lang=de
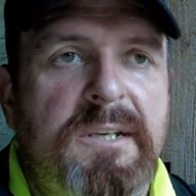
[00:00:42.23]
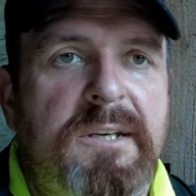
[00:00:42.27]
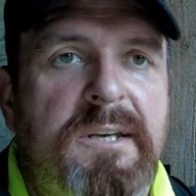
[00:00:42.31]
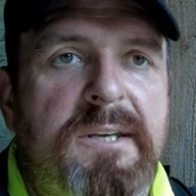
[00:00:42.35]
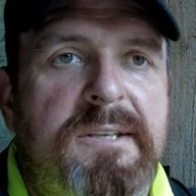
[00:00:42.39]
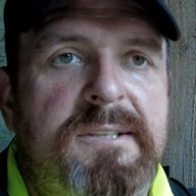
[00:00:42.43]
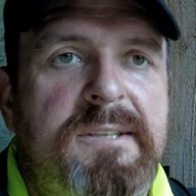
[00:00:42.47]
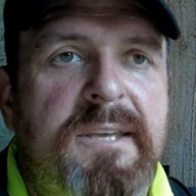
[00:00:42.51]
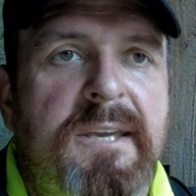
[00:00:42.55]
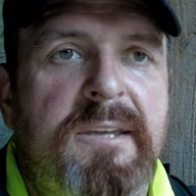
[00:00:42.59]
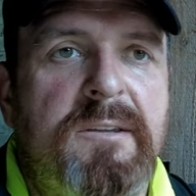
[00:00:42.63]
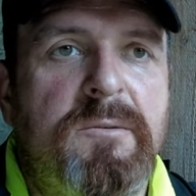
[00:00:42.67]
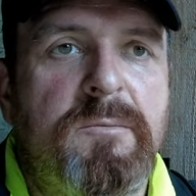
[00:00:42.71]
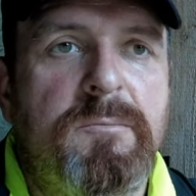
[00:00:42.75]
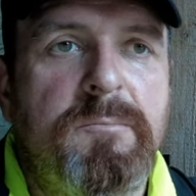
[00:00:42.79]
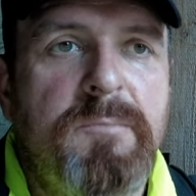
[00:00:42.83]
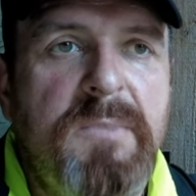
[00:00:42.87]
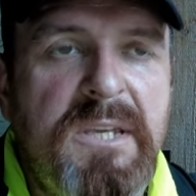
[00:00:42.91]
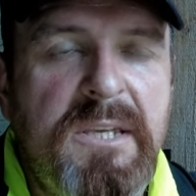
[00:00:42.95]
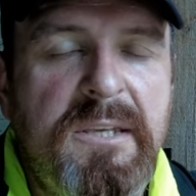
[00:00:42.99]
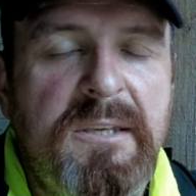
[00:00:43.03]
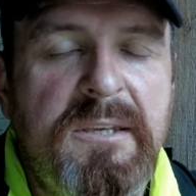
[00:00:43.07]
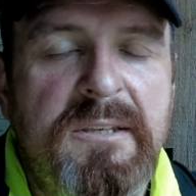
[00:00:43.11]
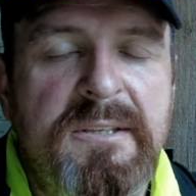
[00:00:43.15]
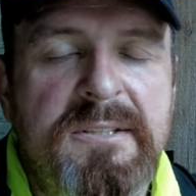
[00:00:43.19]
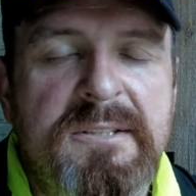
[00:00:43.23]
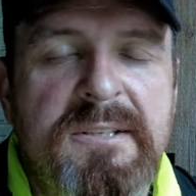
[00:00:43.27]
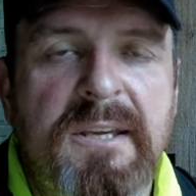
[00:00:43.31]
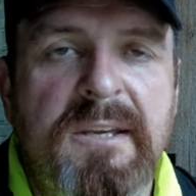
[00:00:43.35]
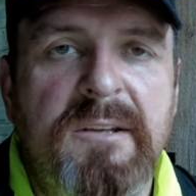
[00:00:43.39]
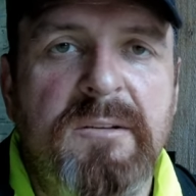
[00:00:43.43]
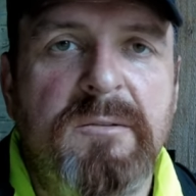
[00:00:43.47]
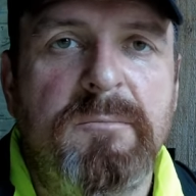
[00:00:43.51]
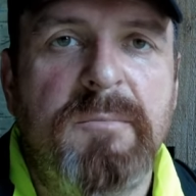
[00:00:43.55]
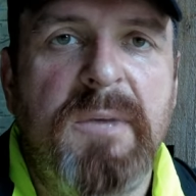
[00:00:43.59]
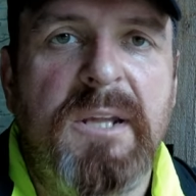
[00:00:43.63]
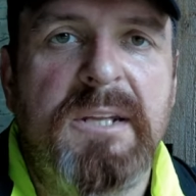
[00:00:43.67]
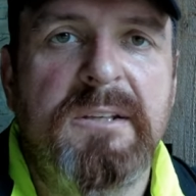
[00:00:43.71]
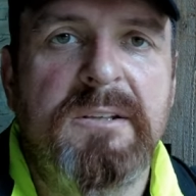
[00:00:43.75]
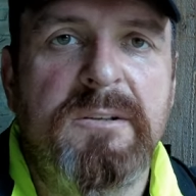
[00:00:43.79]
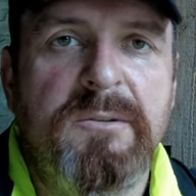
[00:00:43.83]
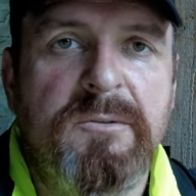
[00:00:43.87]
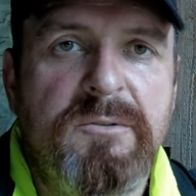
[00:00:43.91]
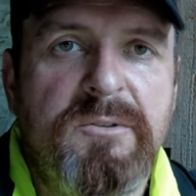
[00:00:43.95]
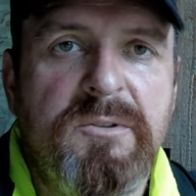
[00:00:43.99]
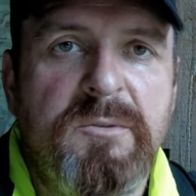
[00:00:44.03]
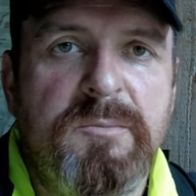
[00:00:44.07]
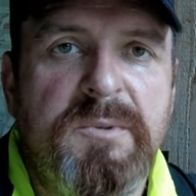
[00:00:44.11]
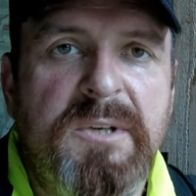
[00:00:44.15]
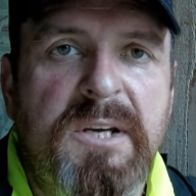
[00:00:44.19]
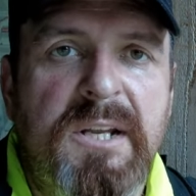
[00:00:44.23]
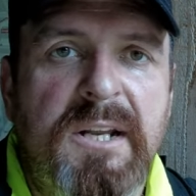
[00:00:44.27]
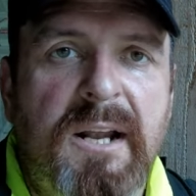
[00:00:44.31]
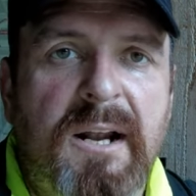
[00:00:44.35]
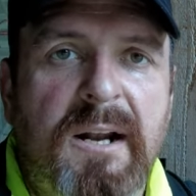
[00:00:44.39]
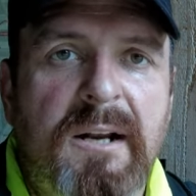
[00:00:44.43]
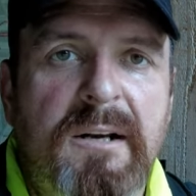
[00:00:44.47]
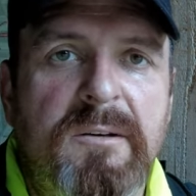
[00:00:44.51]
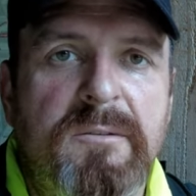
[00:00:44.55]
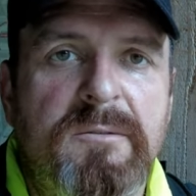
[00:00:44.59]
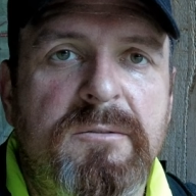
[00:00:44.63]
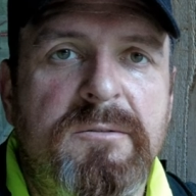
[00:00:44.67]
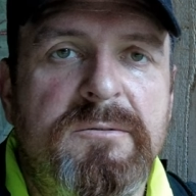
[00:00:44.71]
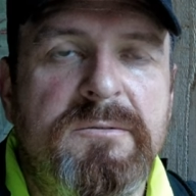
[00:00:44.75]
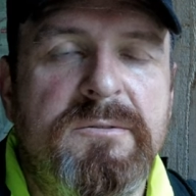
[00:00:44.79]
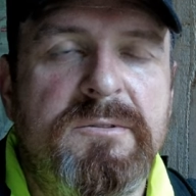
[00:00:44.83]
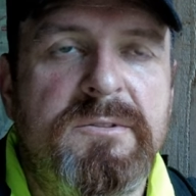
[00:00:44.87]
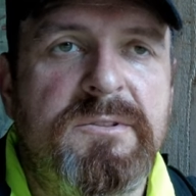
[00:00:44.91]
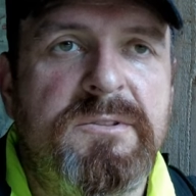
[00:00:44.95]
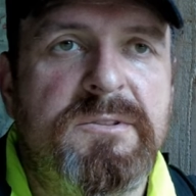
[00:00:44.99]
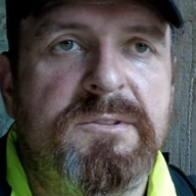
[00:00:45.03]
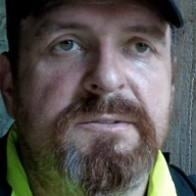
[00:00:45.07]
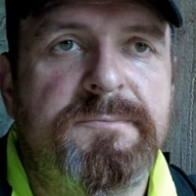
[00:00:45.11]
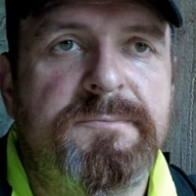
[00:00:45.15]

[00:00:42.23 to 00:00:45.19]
Es geht um mich, es geht um meinen YouTube-Kanal und